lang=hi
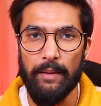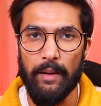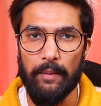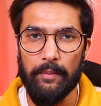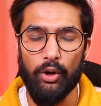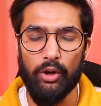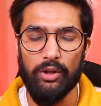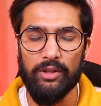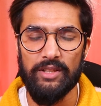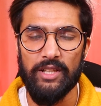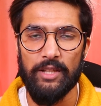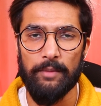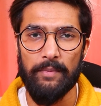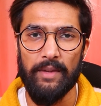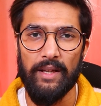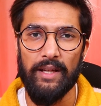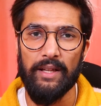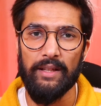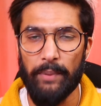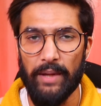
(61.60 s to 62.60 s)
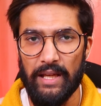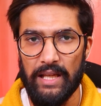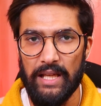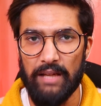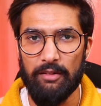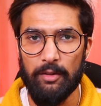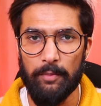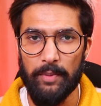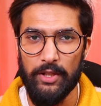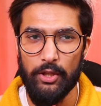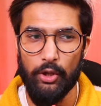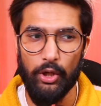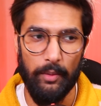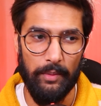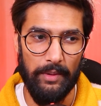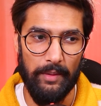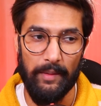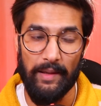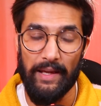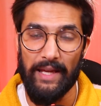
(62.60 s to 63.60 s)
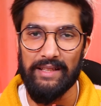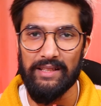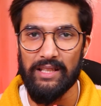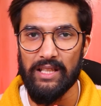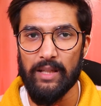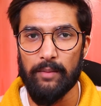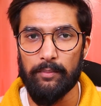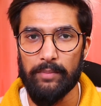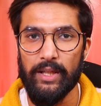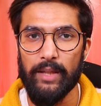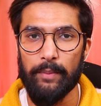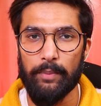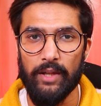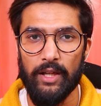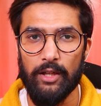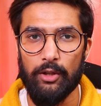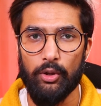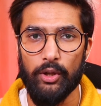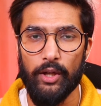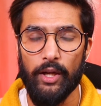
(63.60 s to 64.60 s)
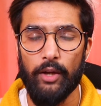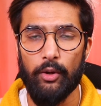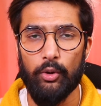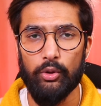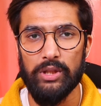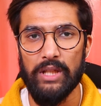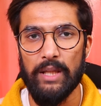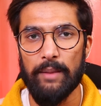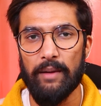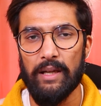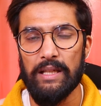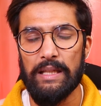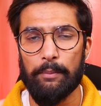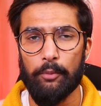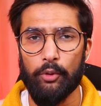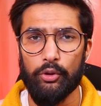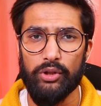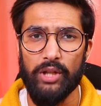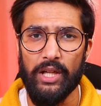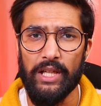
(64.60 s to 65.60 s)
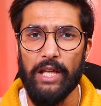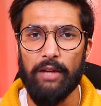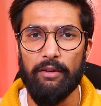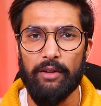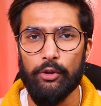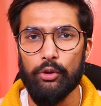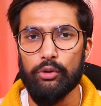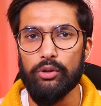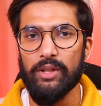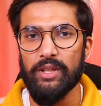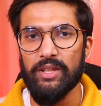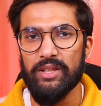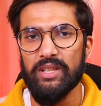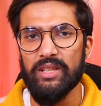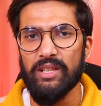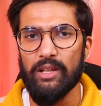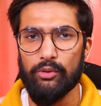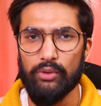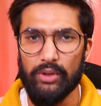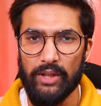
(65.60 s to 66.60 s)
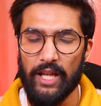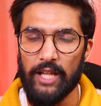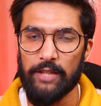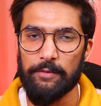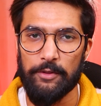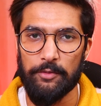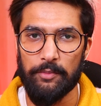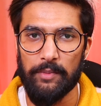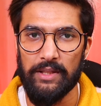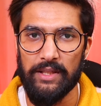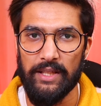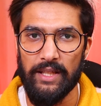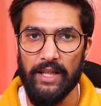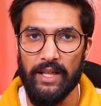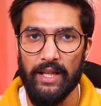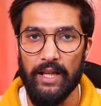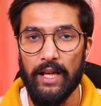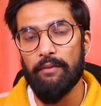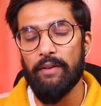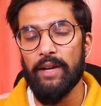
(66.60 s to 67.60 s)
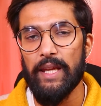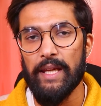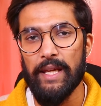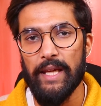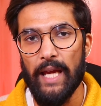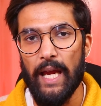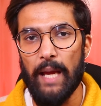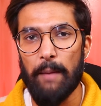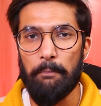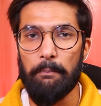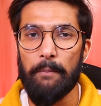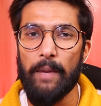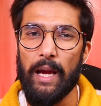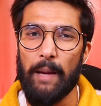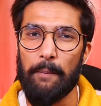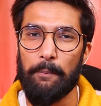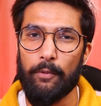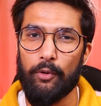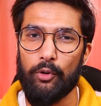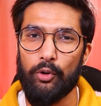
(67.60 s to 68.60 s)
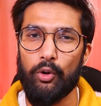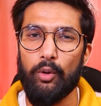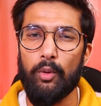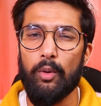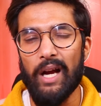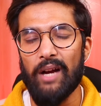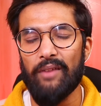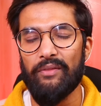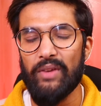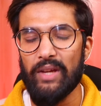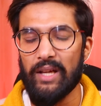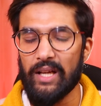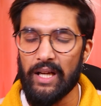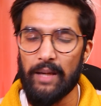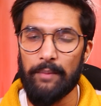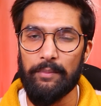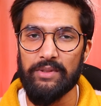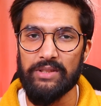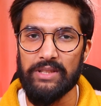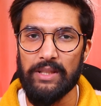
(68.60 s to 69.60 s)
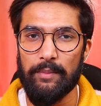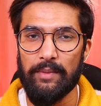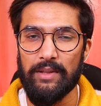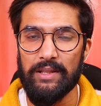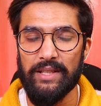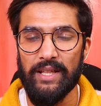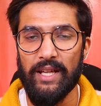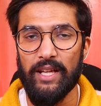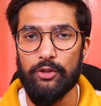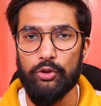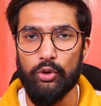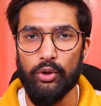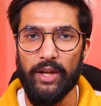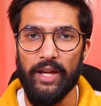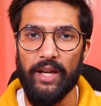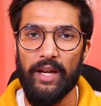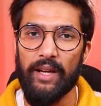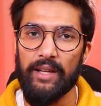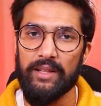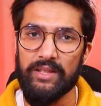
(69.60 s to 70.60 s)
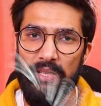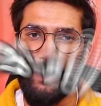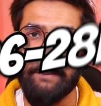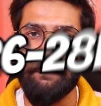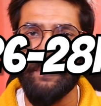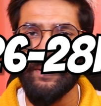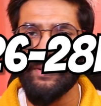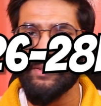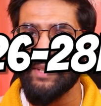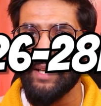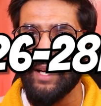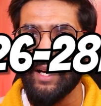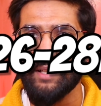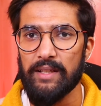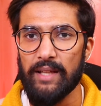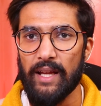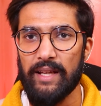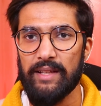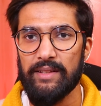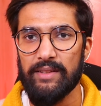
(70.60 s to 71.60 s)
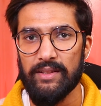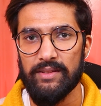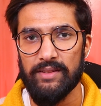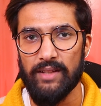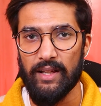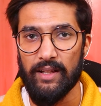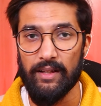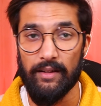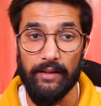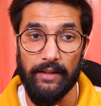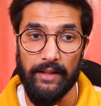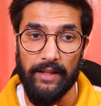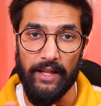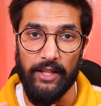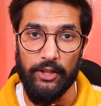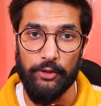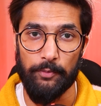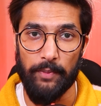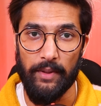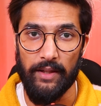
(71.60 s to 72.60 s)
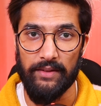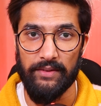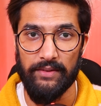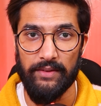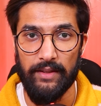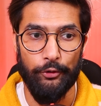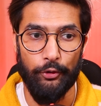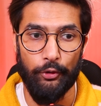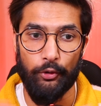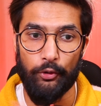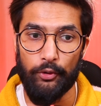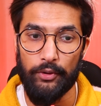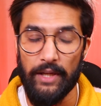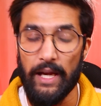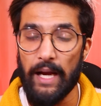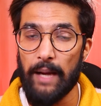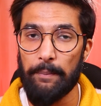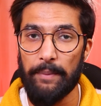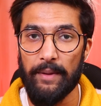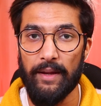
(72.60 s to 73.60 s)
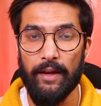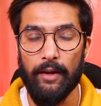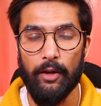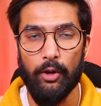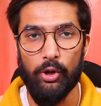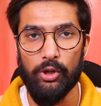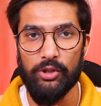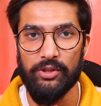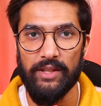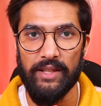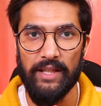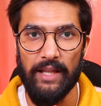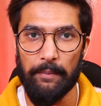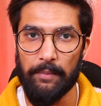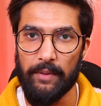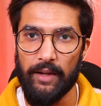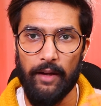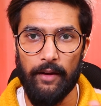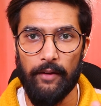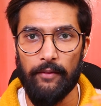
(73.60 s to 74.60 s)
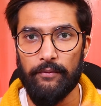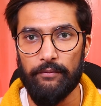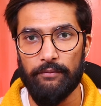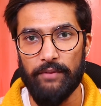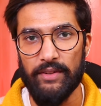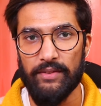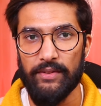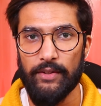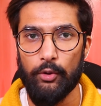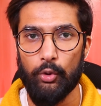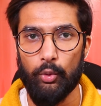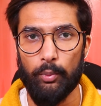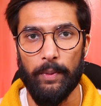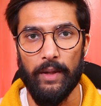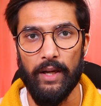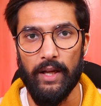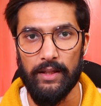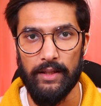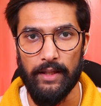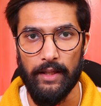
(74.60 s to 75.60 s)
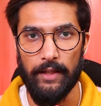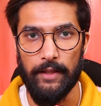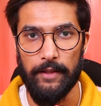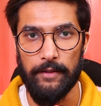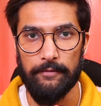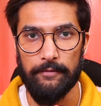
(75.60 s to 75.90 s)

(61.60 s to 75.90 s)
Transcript: जब आप कॉग्निजेंट में पीए लेवल पे जाओगे मतलब एक साल कंप्लीट कर लोगे उसके बाद आपको थर्टी वन टू थर्टी थ्री थाउजेंड के आसपास मिलती है वहीं कैप में आपको काफी कम इससे मिलती है जो की है छब्बीस से अट्ठाईस हजार के आसपास तो यहाँ पे कॉन्सेंट आपका फिर से ऊपर आता है अब